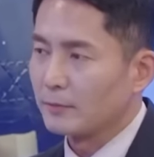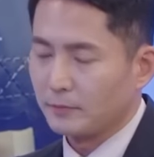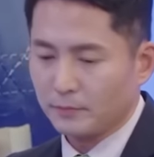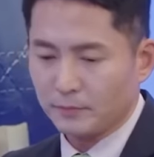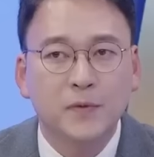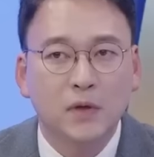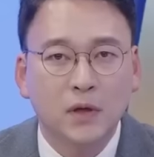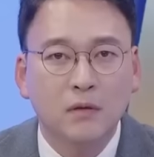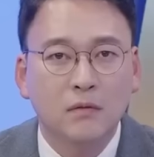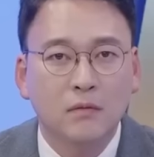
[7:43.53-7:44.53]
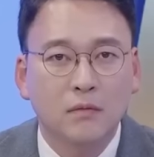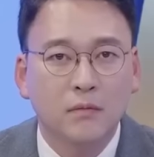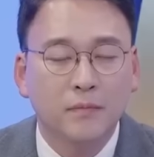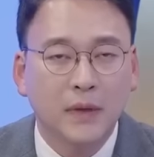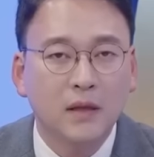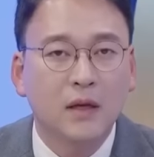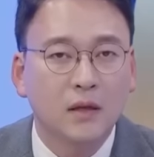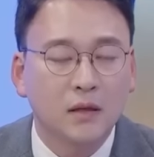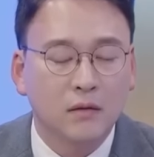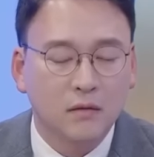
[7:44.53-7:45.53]
뭐 법적인
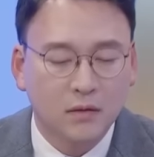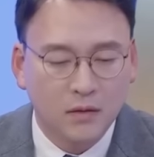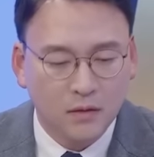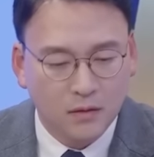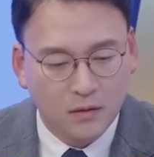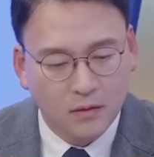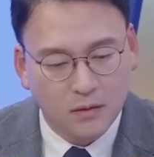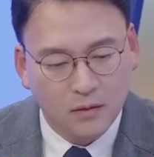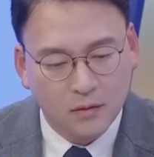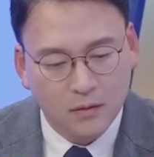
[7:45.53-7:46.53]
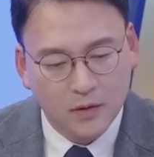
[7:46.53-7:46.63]
판단은 어,